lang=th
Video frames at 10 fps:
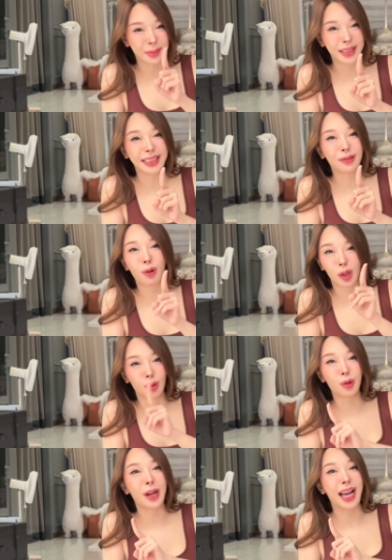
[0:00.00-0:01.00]
มอทุกคน
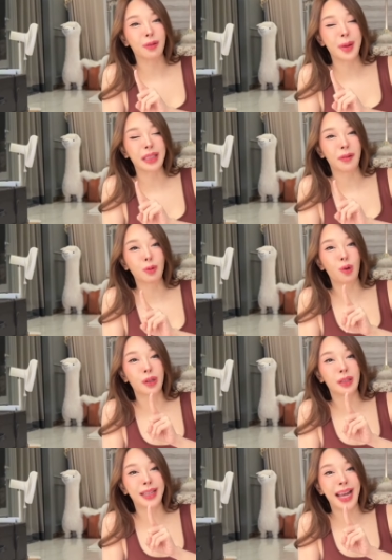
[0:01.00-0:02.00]
รู้อยู่แล้วเพียงแต่ว่าทุกคน
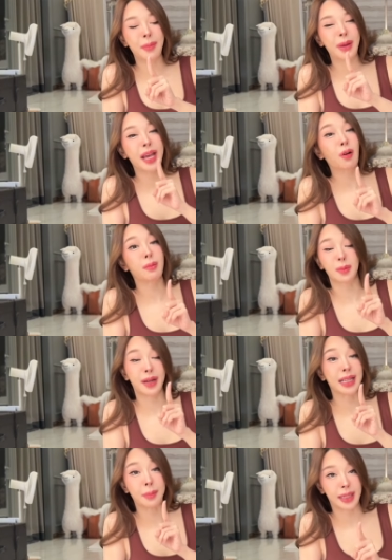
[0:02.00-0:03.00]
แค่ไม่ให้ความสำ
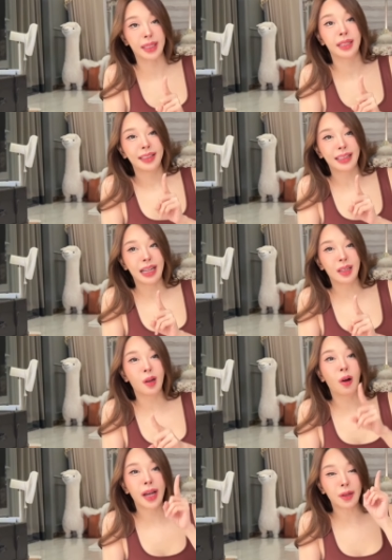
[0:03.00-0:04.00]
คัญกับมันดังนั้นล
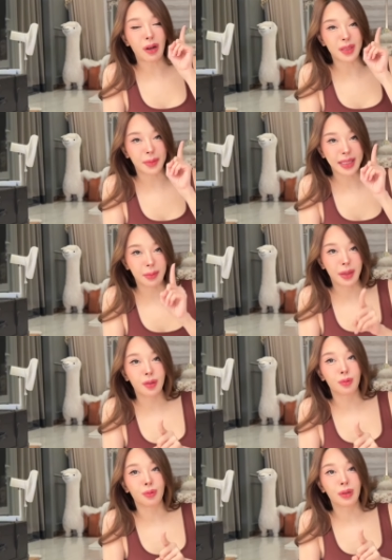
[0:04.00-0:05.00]
องให้ความสำคัญกับมัน
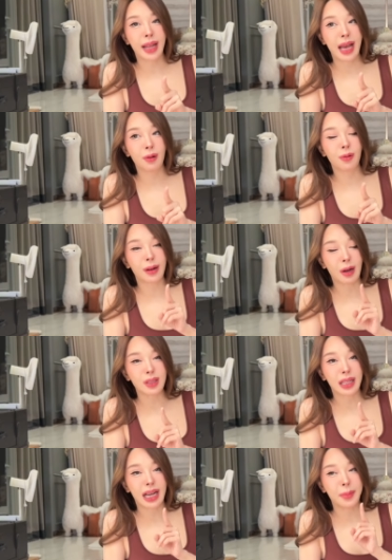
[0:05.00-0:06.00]
ดูแล้วเรา
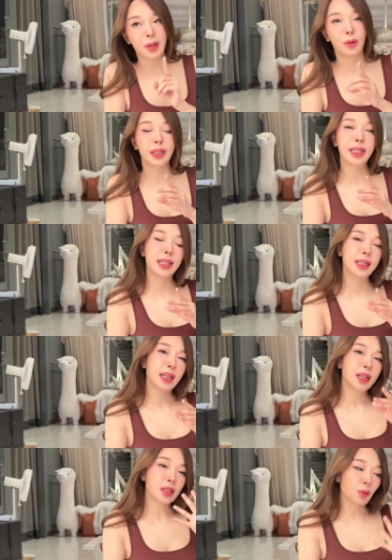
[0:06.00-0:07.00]
จะกลายเป็นคนที่
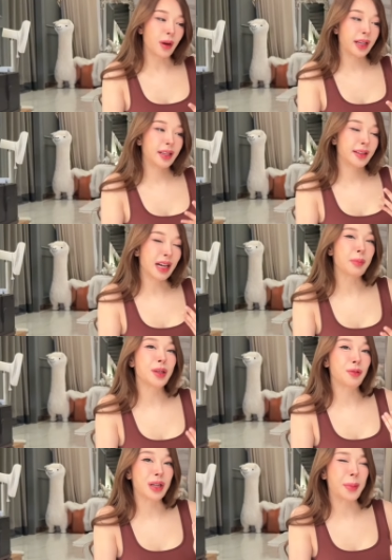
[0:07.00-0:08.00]
สวยอย่างมี
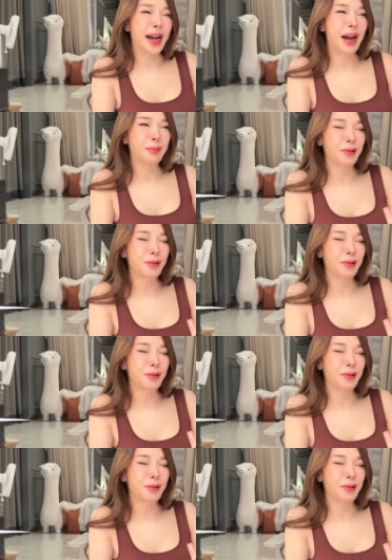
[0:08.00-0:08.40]
คุณภาพ